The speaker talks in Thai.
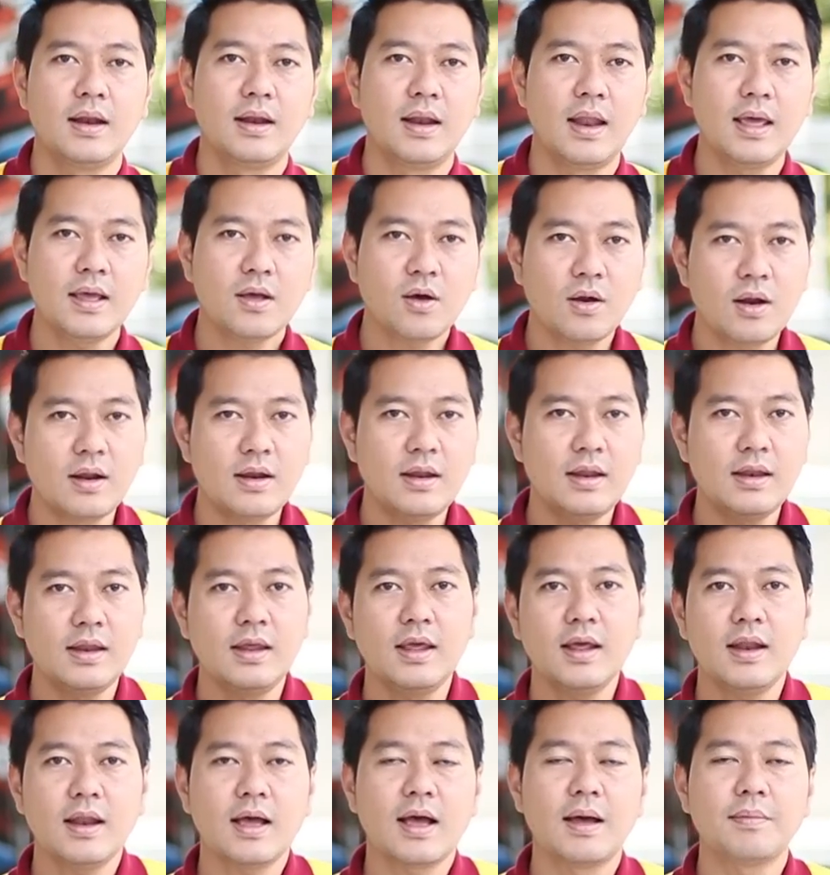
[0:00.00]
ในกรณี
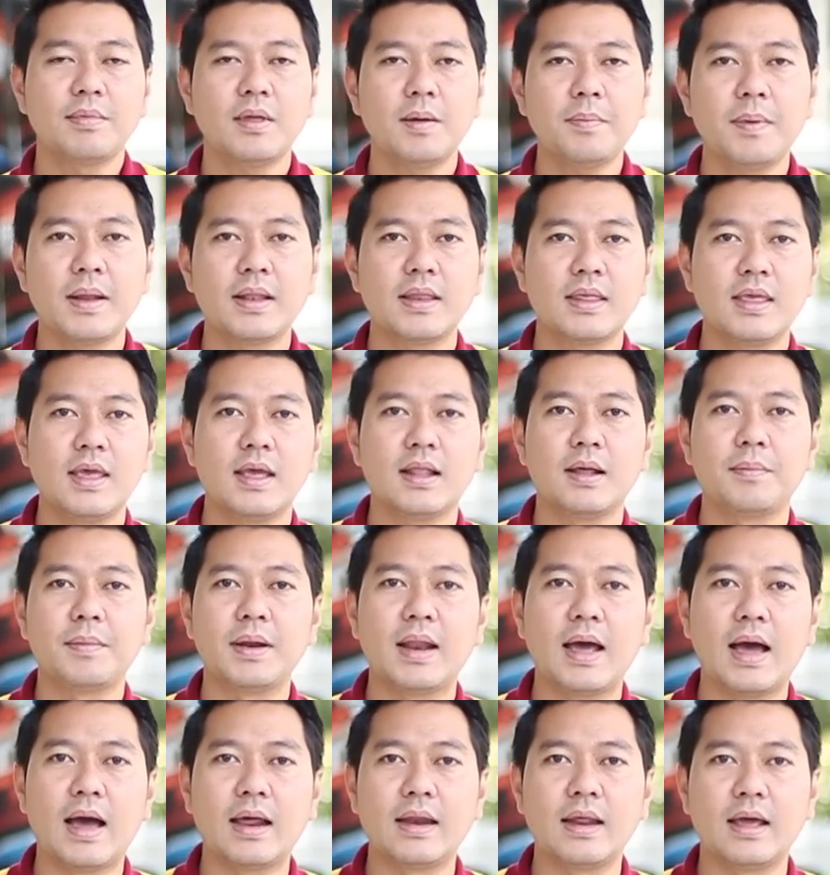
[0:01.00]
นี้นะครับถ้าเป็นเกียร์ธรรม
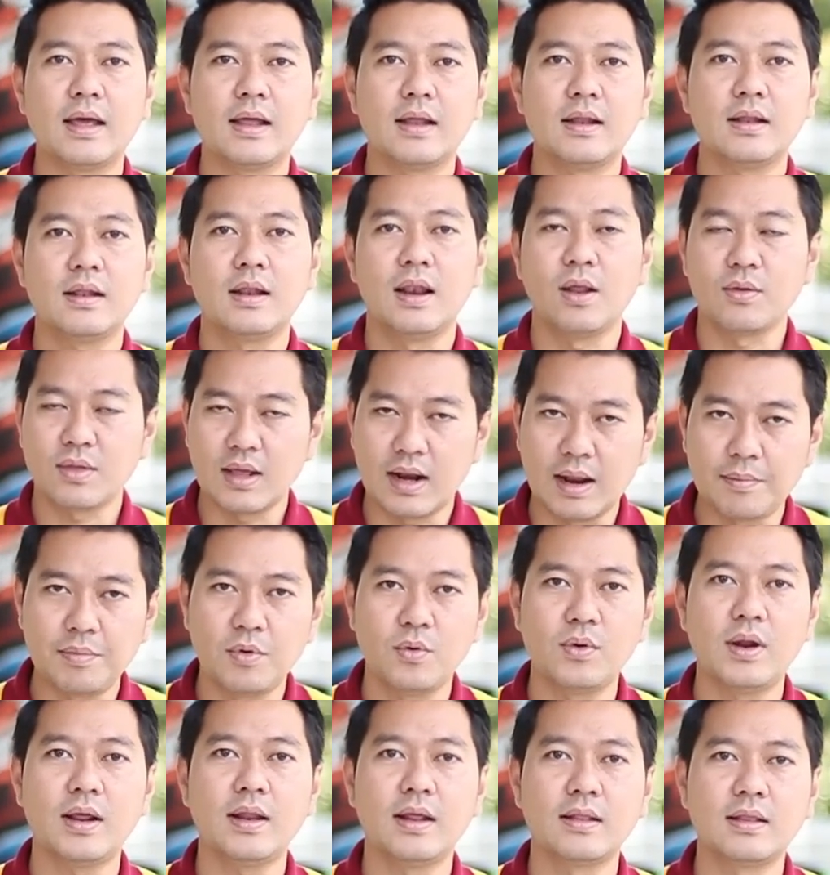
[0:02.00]
ดาเนี่ยเราจะรับ
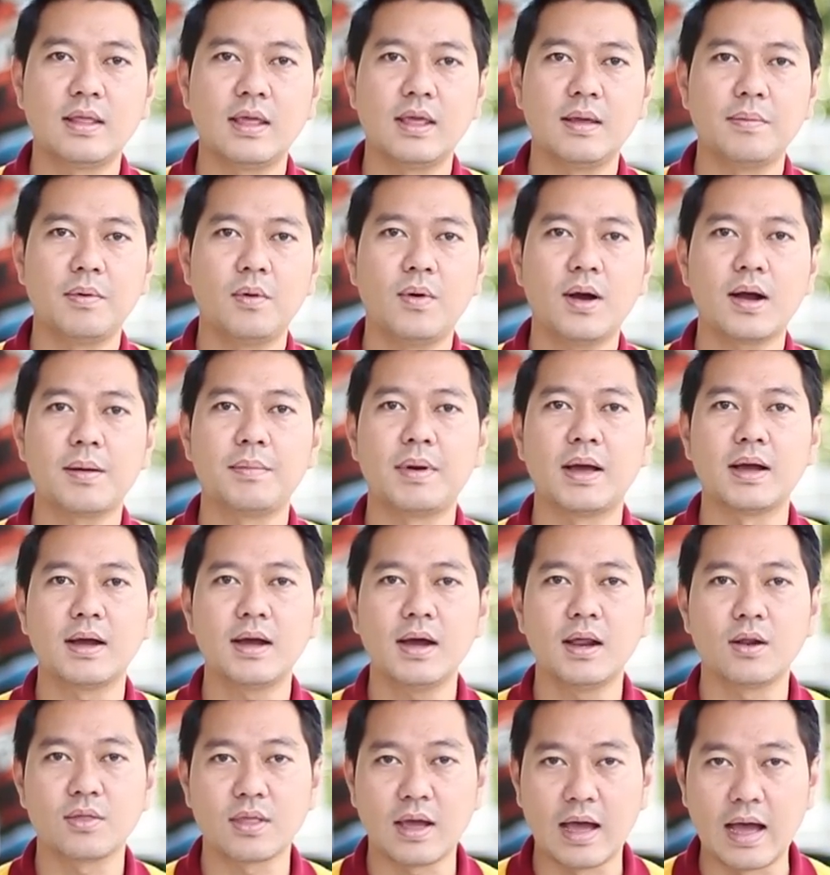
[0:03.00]
รู้ได้ทันทีเพราะว่ากำลังเค
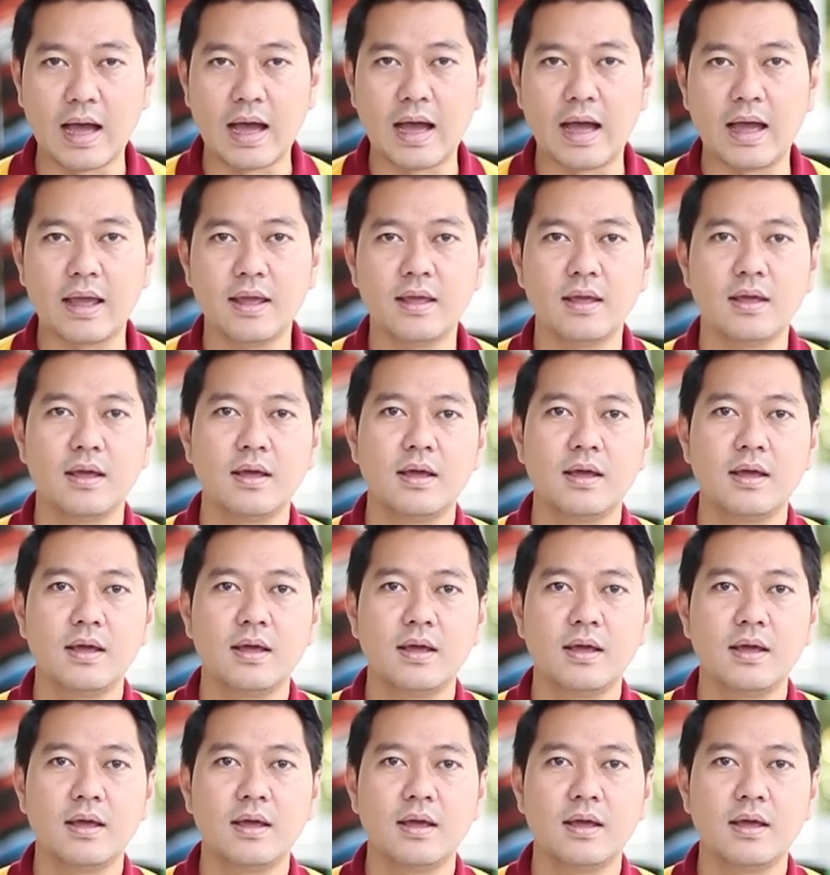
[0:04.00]
รื่องมันจะหาย